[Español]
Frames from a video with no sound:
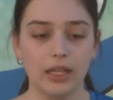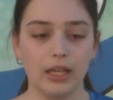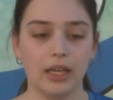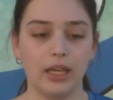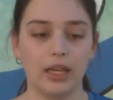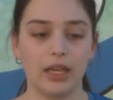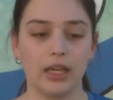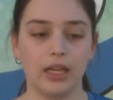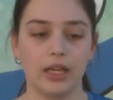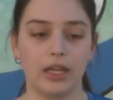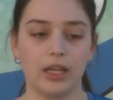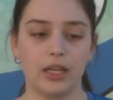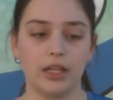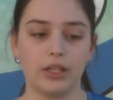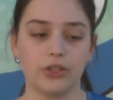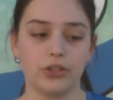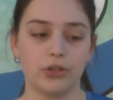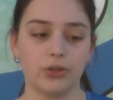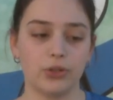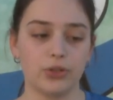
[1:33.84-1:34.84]

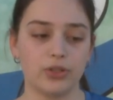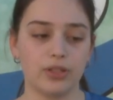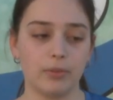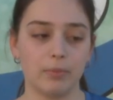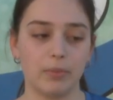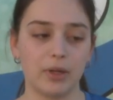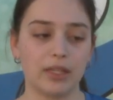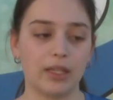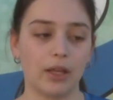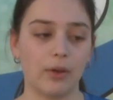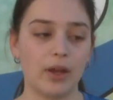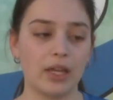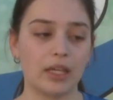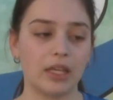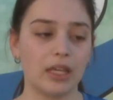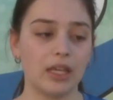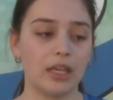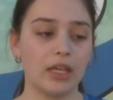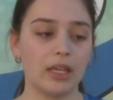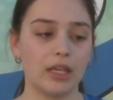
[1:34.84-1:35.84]
Eh, yo siempre he estado
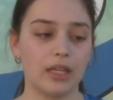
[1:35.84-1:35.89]
aquí